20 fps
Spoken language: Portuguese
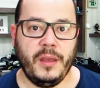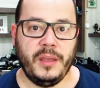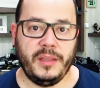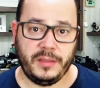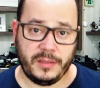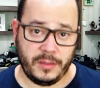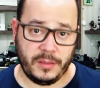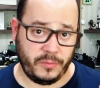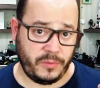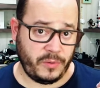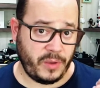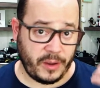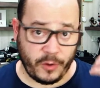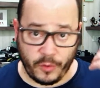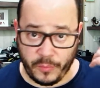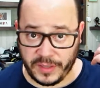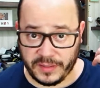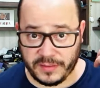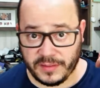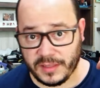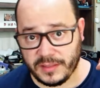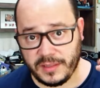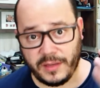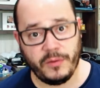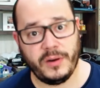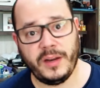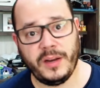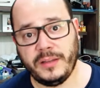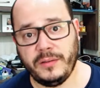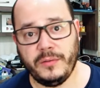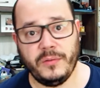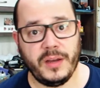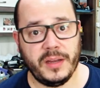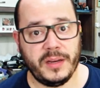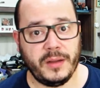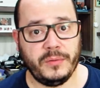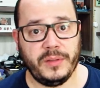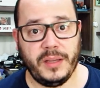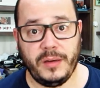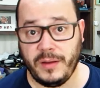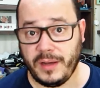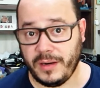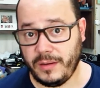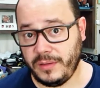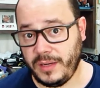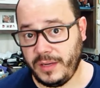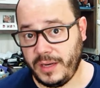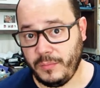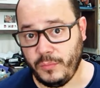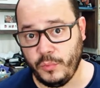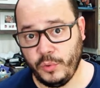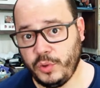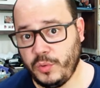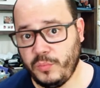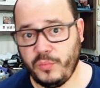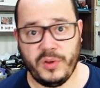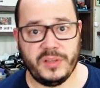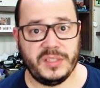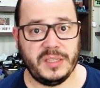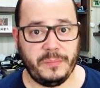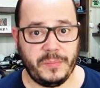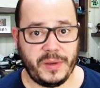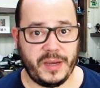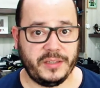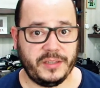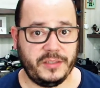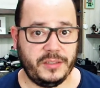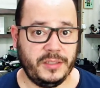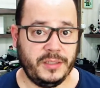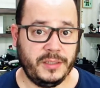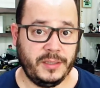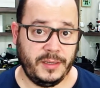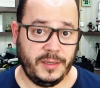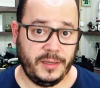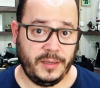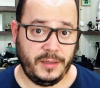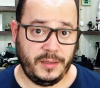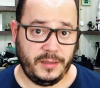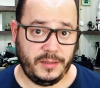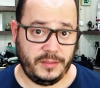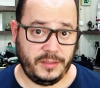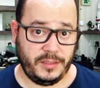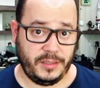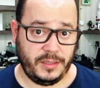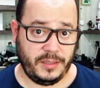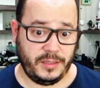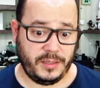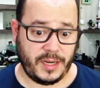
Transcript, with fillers: Então, recomendo que vocês dêem uma olhada no canal dele. O canal dele é muito bom essa parte de, de